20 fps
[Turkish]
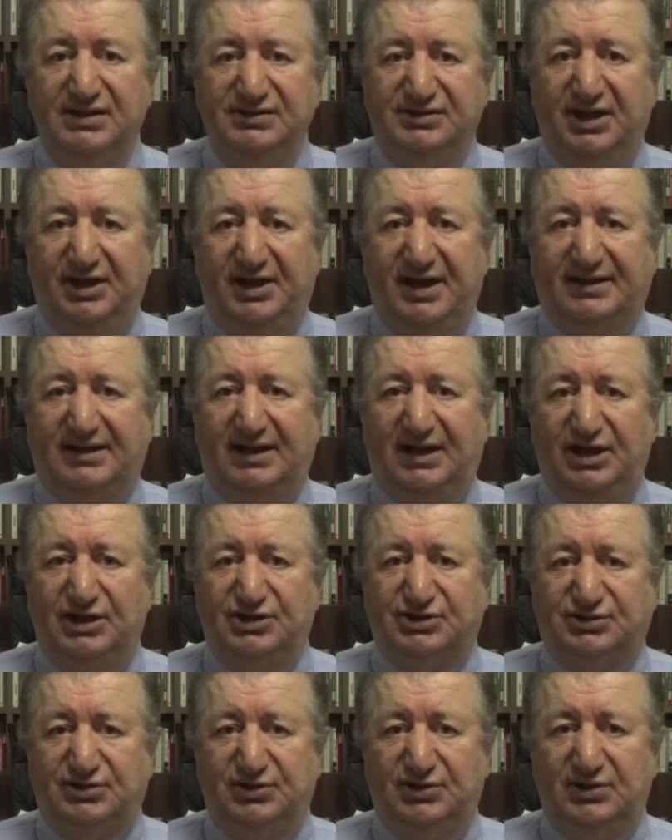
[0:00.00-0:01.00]
Gerek
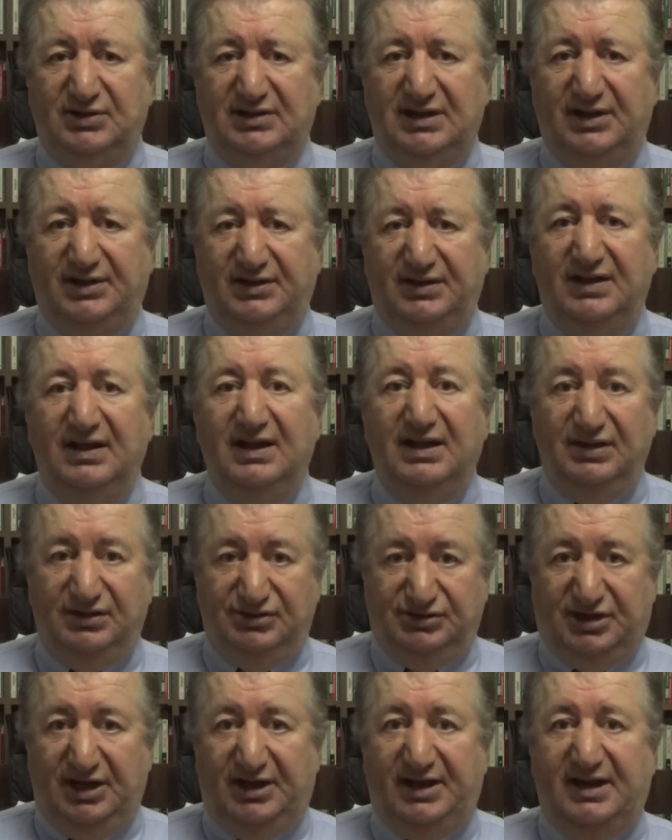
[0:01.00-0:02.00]
eleştirileri
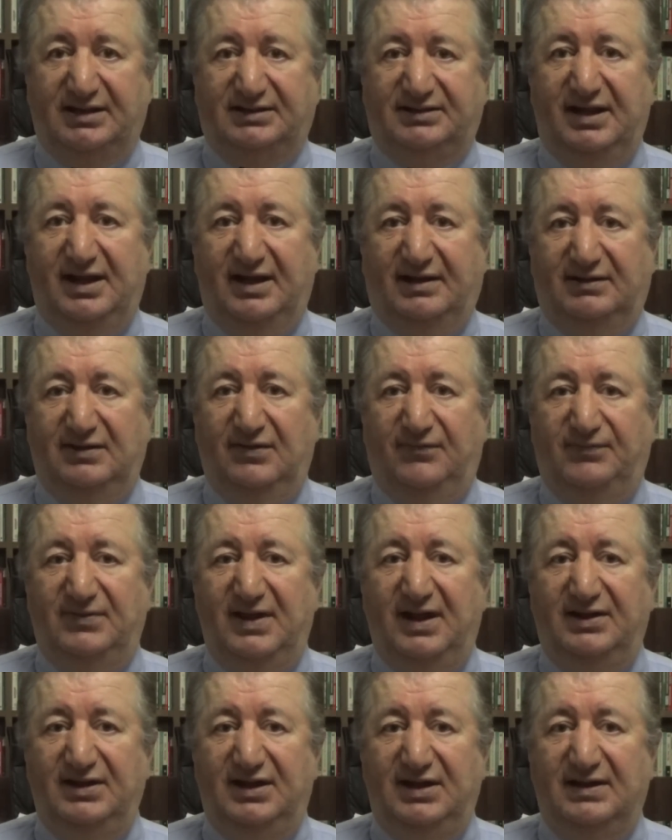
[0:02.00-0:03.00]
gerek
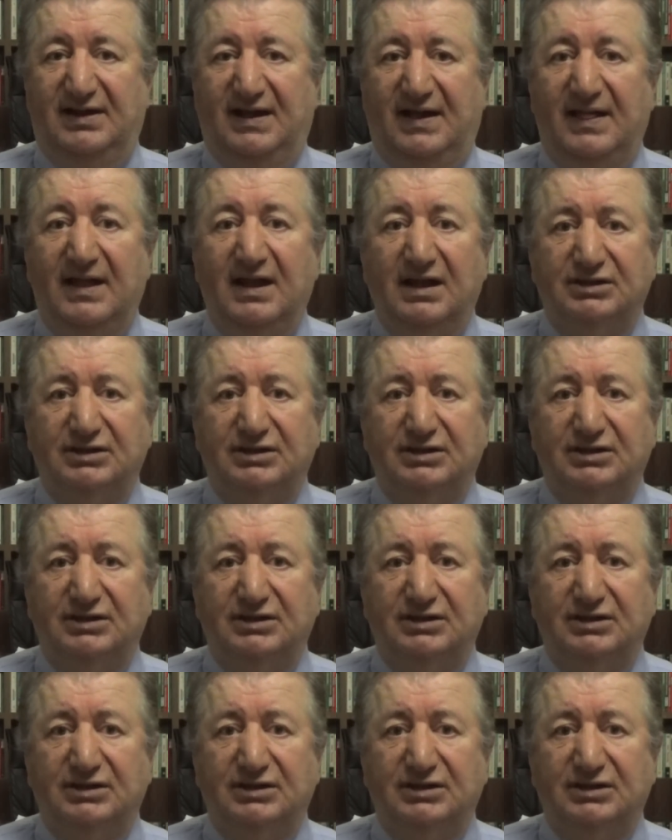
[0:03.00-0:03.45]
teklifleriyle